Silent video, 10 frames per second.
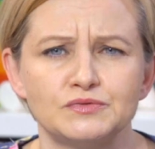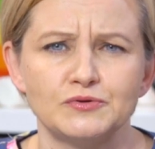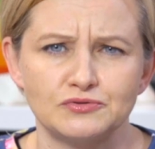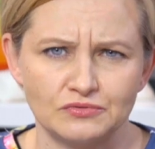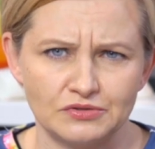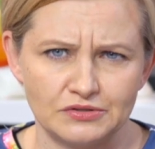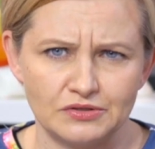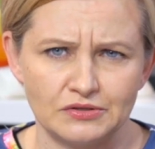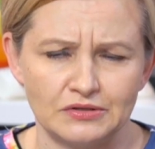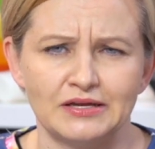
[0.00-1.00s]
spośród
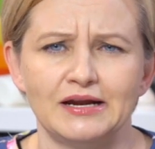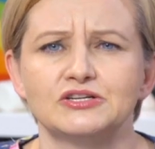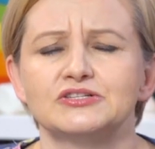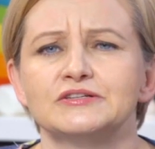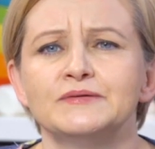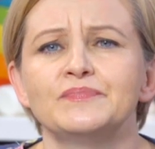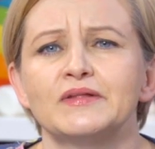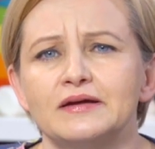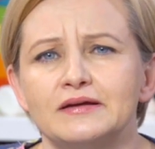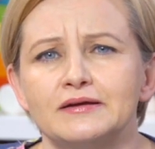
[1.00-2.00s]
e, graczy
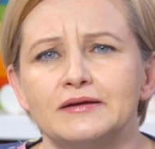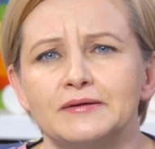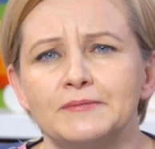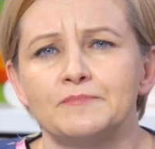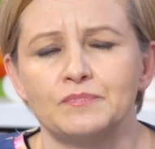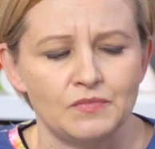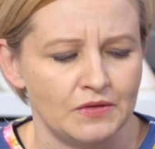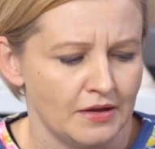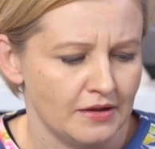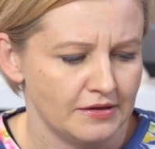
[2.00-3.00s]
um,
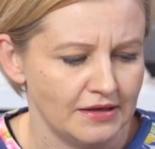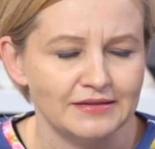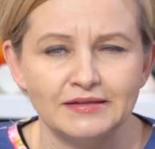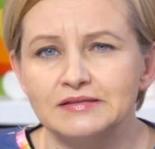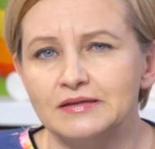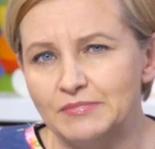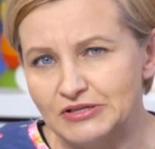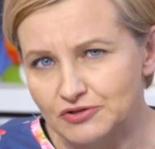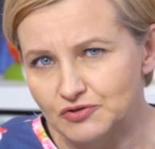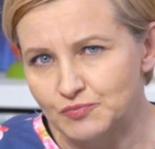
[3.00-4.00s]
jeden
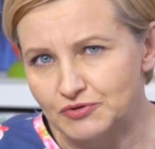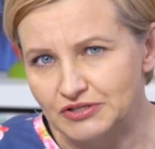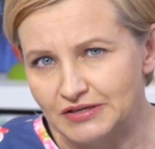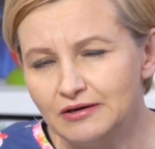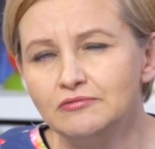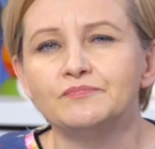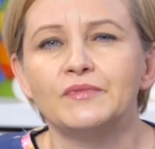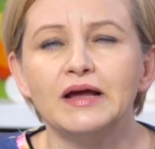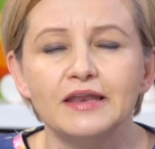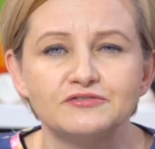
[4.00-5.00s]
będzie rozpoczynał,
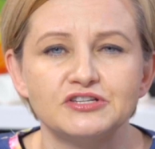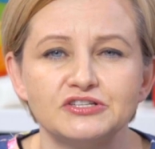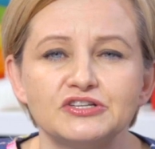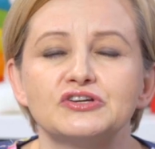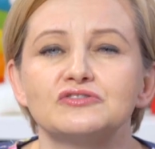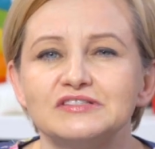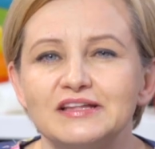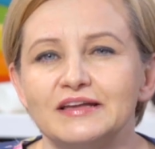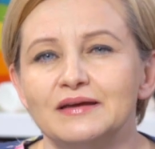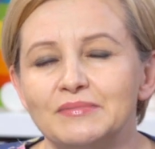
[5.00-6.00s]
ale wcześniej
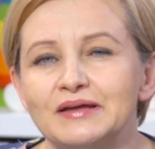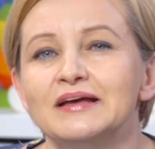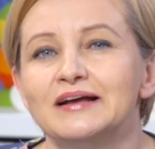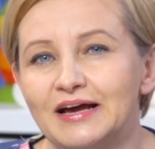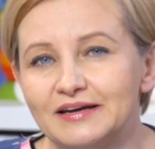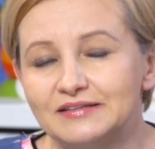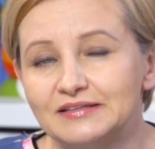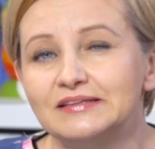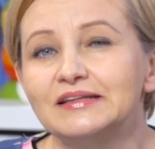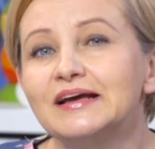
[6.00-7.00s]
rozdajemy
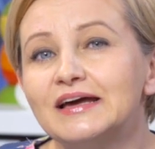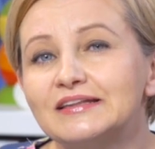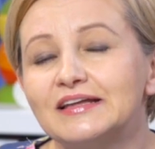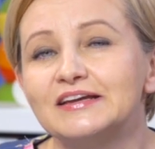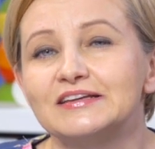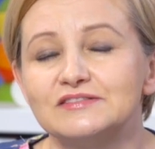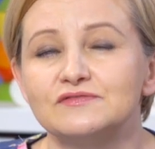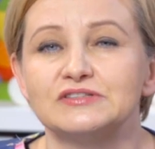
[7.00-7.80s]
karty. Na kartach jest